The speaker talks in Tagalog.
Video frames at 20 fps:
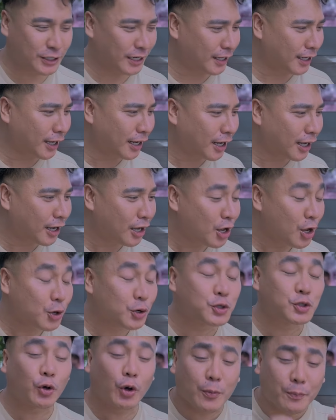Tsaka
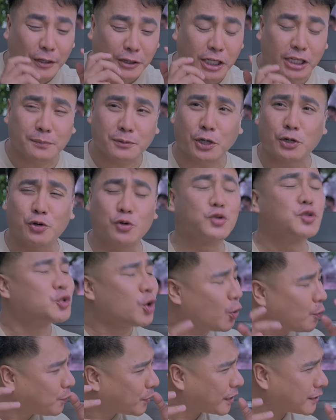gusto ko ipatikim sa yung
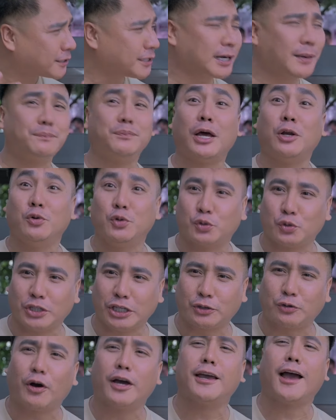sobrang sarap na luto
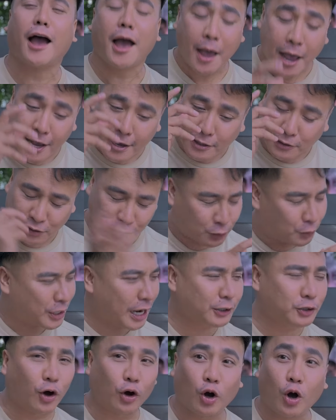dito kaya
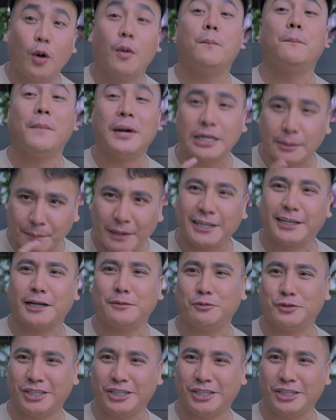sigurado ako balik-balikan